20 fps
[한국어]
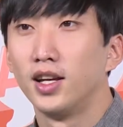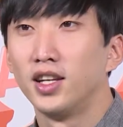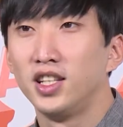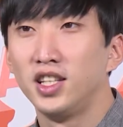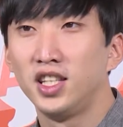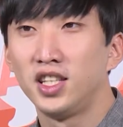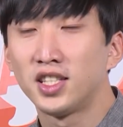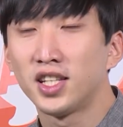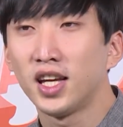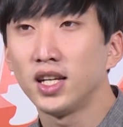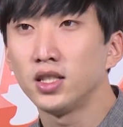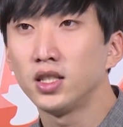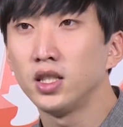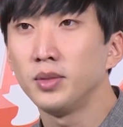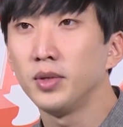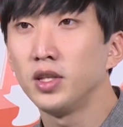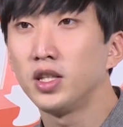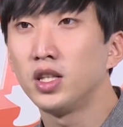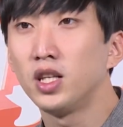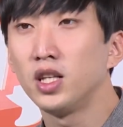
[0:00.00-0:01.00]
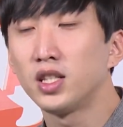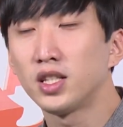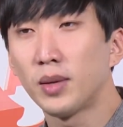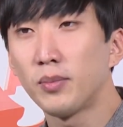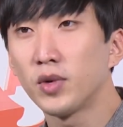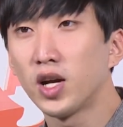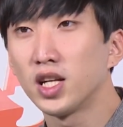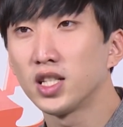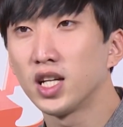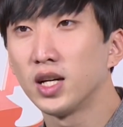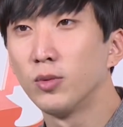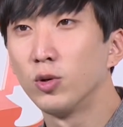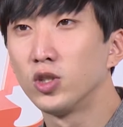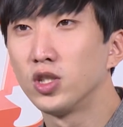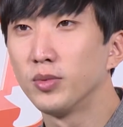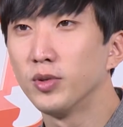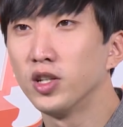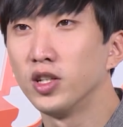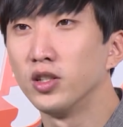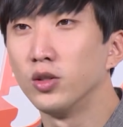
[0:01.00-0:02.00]
2차 CBT 참가자
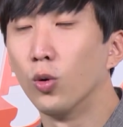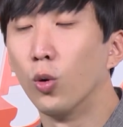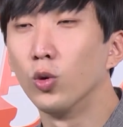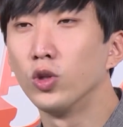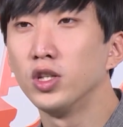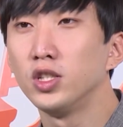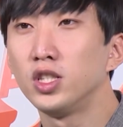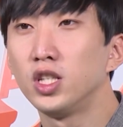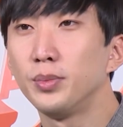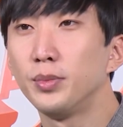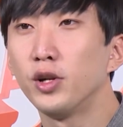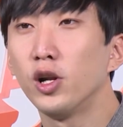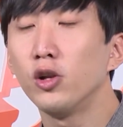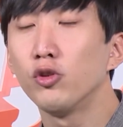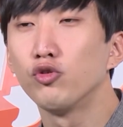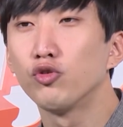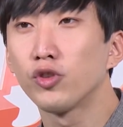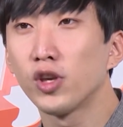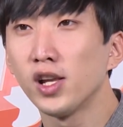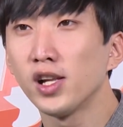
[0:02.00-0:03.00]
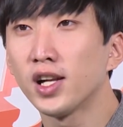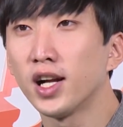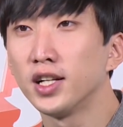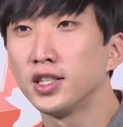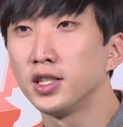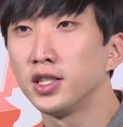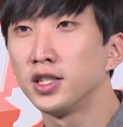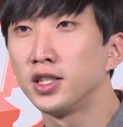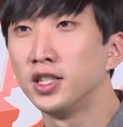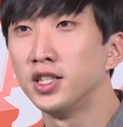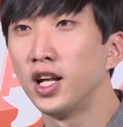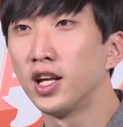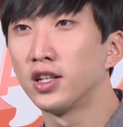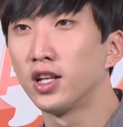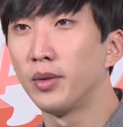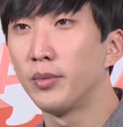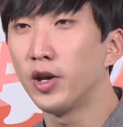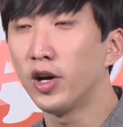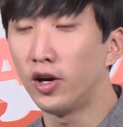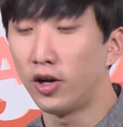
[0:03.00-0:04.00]
모집은 오는 11월 6일까지
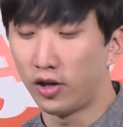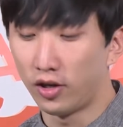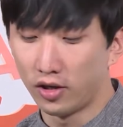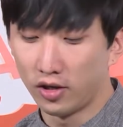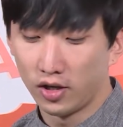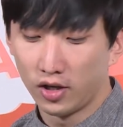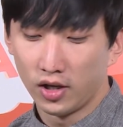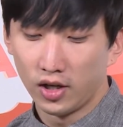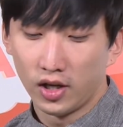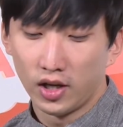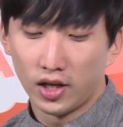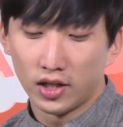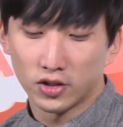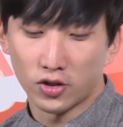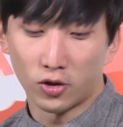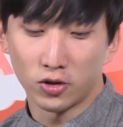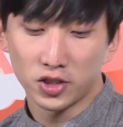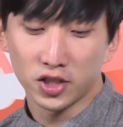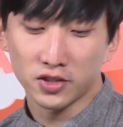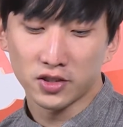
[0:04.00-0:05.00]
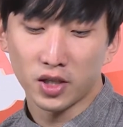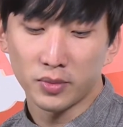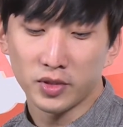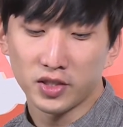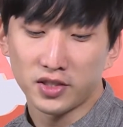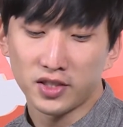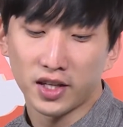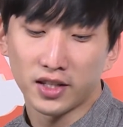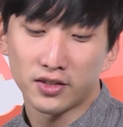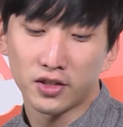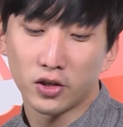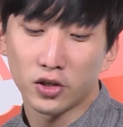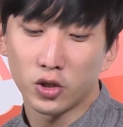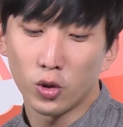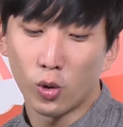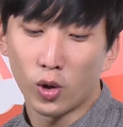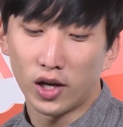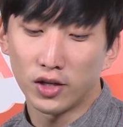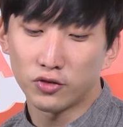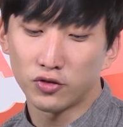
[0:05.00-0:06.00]
진행되며 정식 서비스에서
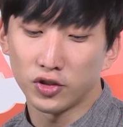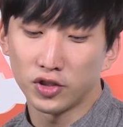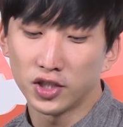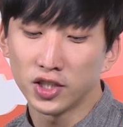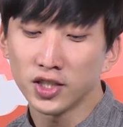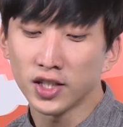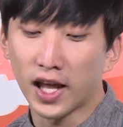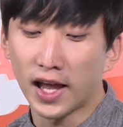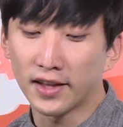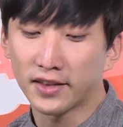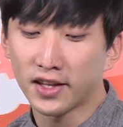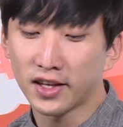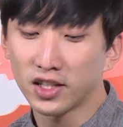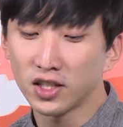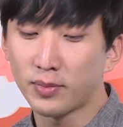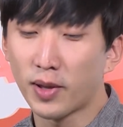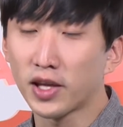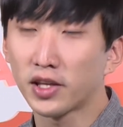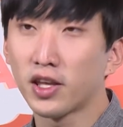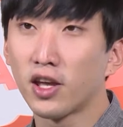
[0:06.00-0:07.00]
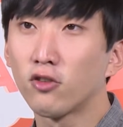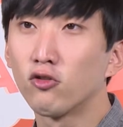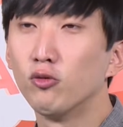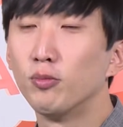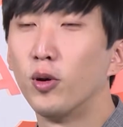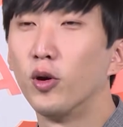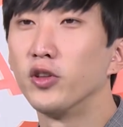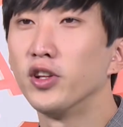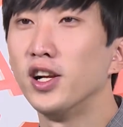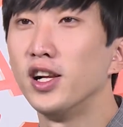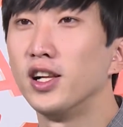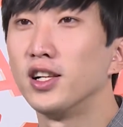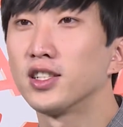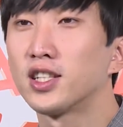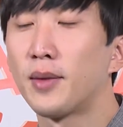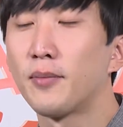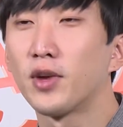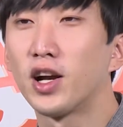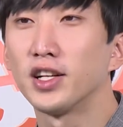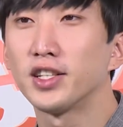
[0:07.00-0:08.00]
이용할 수 있는 에테르 100개 쿠폰을
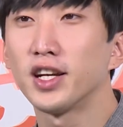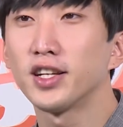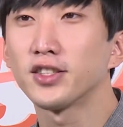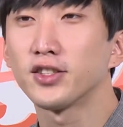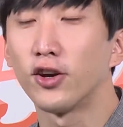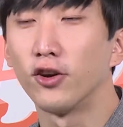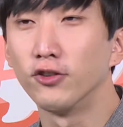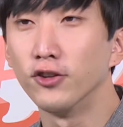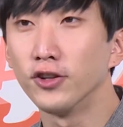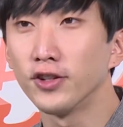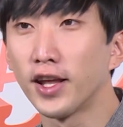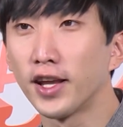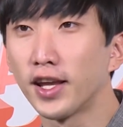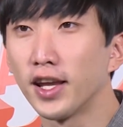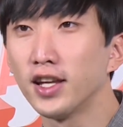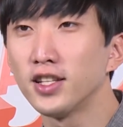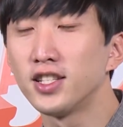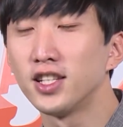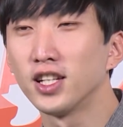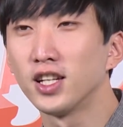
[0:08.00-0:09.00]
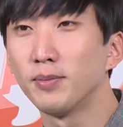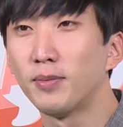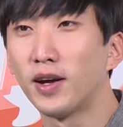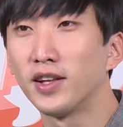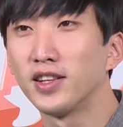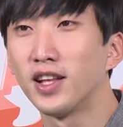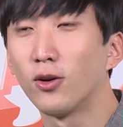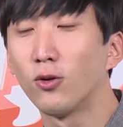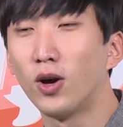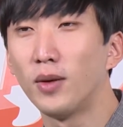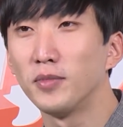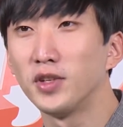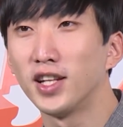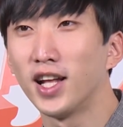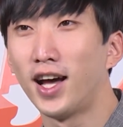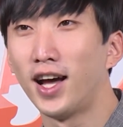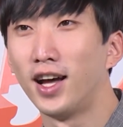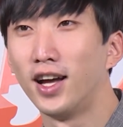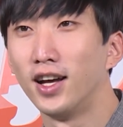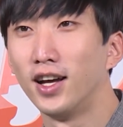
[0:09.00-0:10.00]
참가자 전원에게 지급한다고
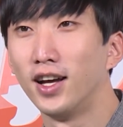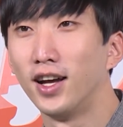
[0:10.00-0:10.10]
합니다.